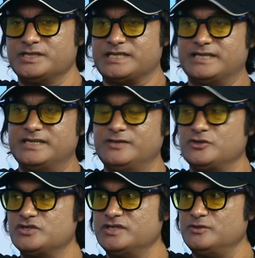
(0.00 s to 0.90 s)
সাত দিন
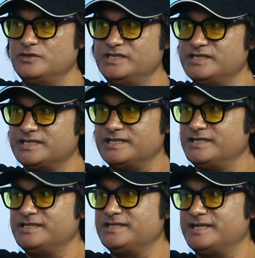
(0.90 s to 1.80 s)
দশ দিন ও নিজের
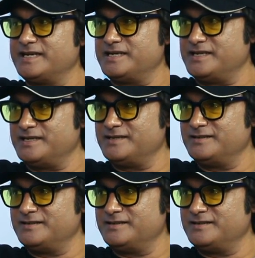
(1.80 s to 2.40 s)
চেহারা নিজে দেখে নেই